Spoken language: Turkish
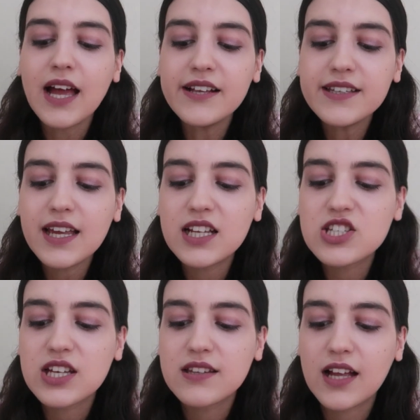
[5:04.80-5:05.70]
Kendi
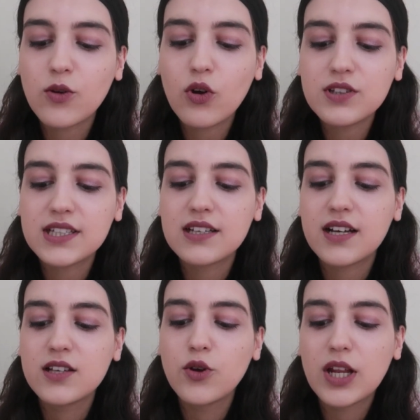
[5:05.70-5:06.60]
geleceğinden 10
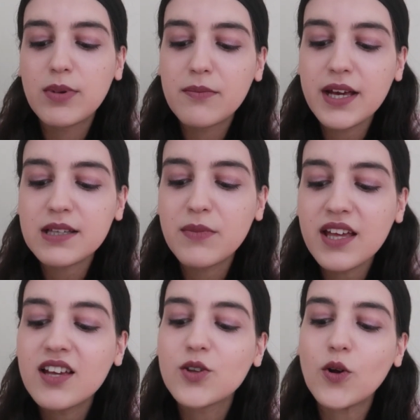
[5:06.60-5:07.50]
dakikayı görebilmek
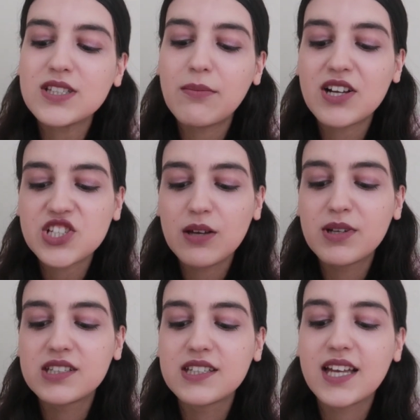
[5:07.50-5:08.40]
mi yoksa başka
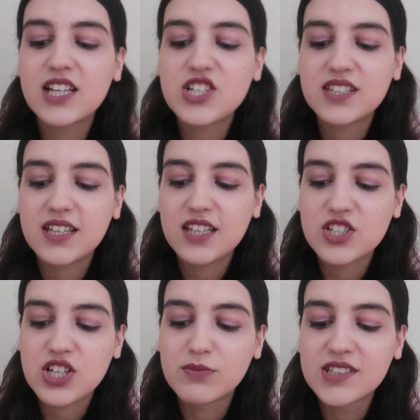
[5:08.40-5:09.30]
birinin gelecekteki
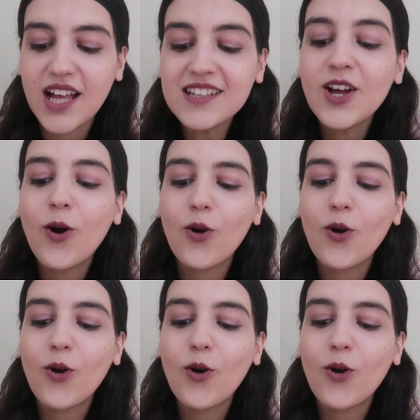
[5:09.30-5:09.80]
yaşamından